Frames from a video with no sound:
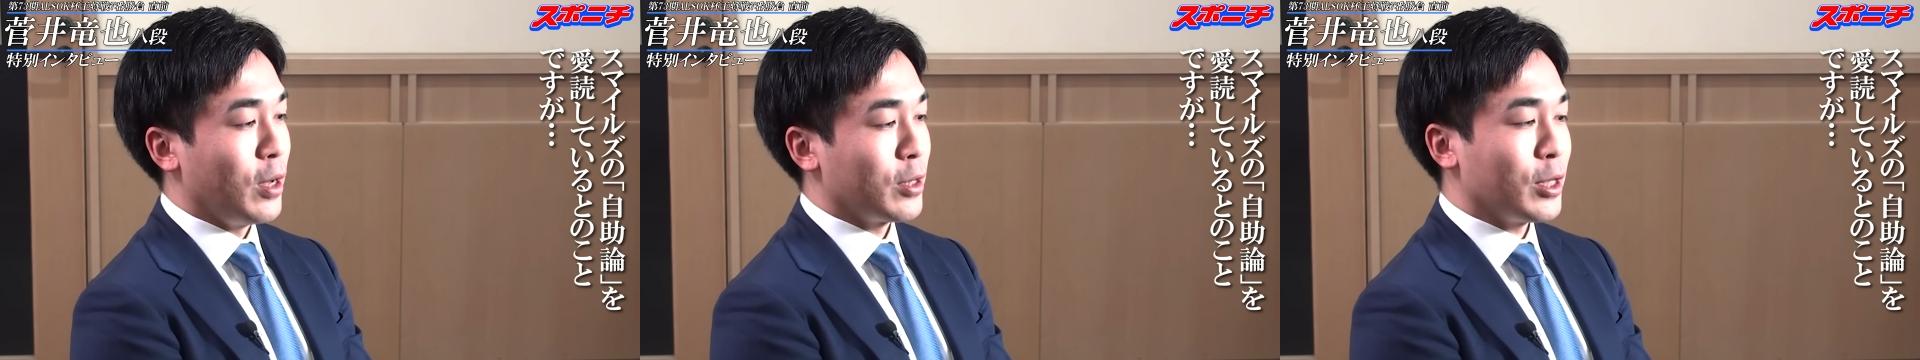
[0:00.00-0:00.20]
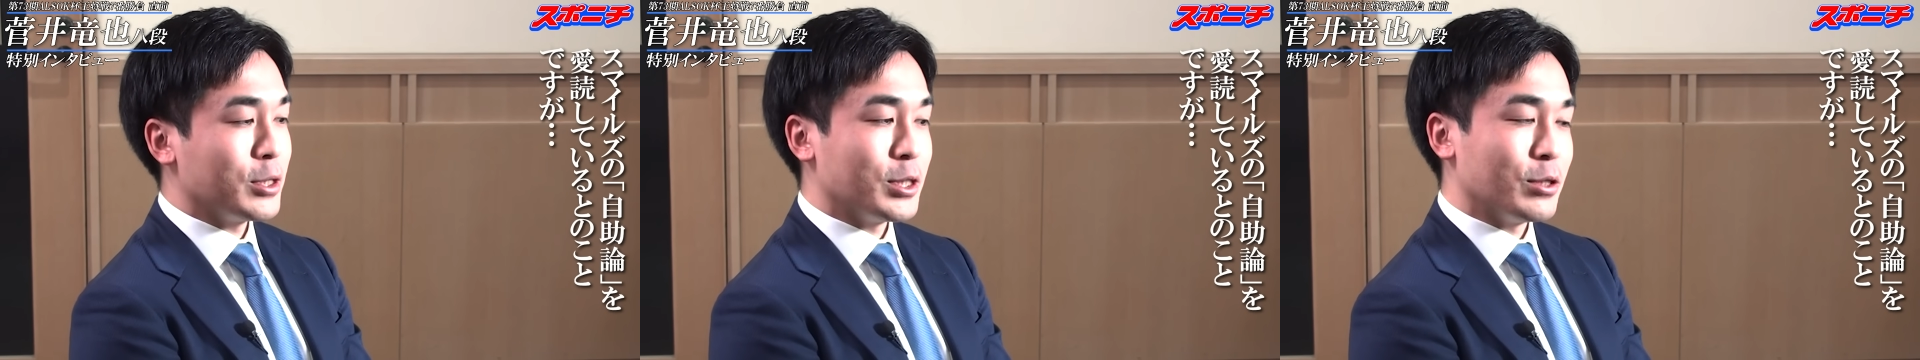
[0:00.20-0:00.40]
二
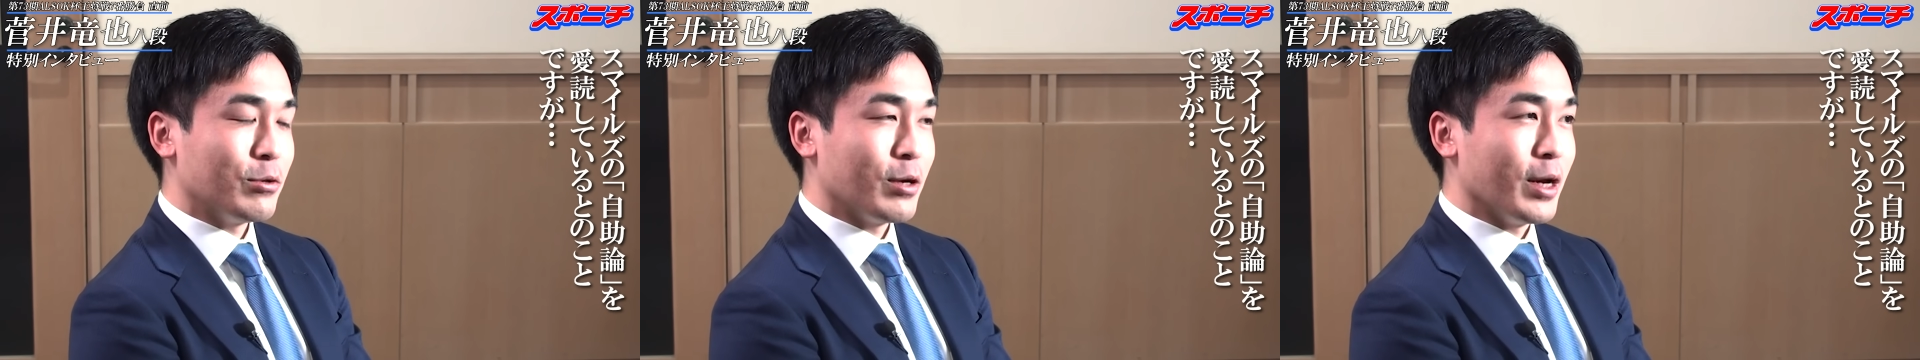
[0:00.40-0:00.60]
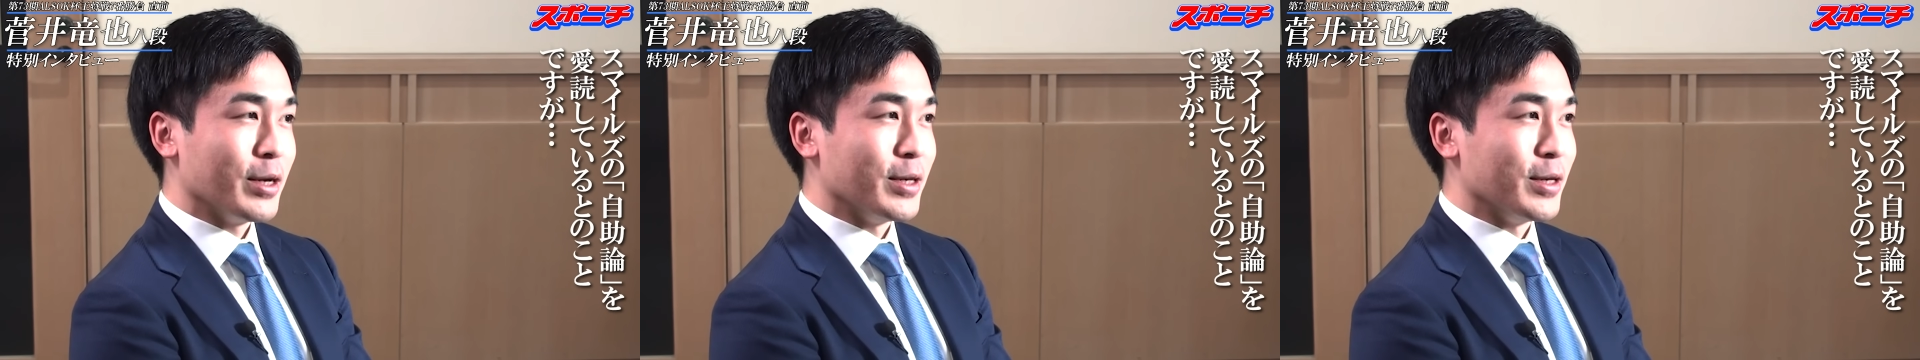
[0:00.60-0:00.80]
十歳
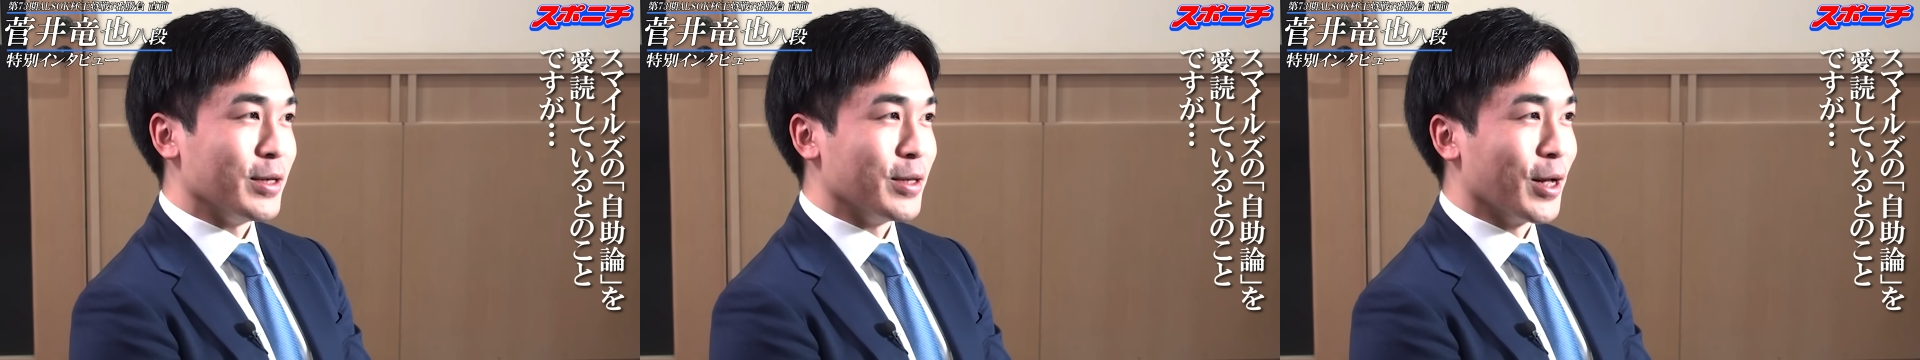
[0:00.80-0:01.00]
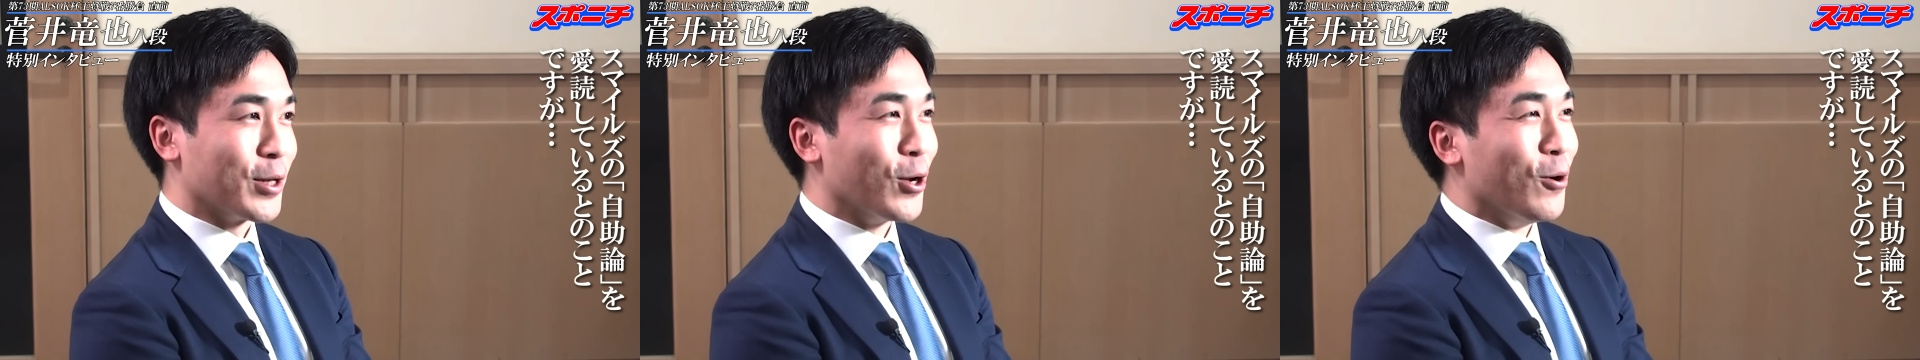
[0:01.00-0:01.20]
ぐら
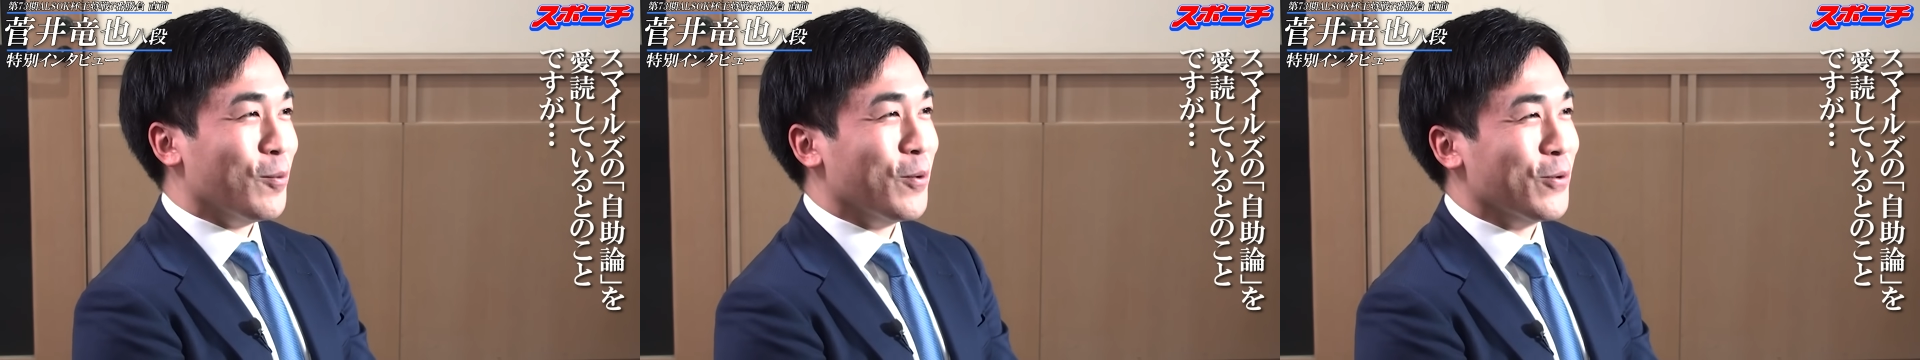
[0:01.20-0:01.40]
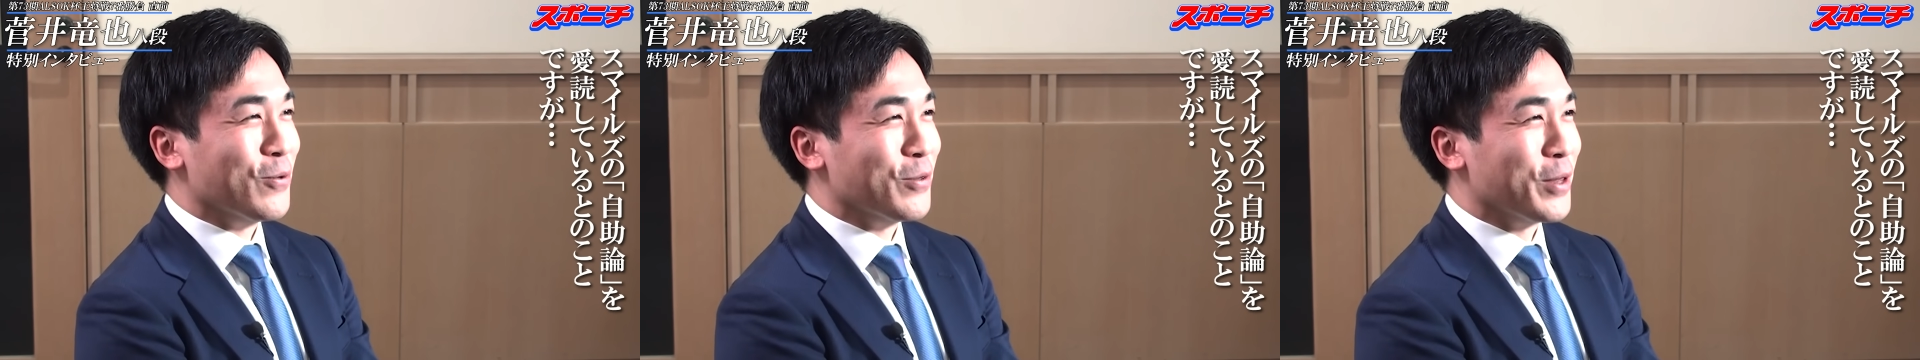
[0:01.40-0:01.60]
いだと思う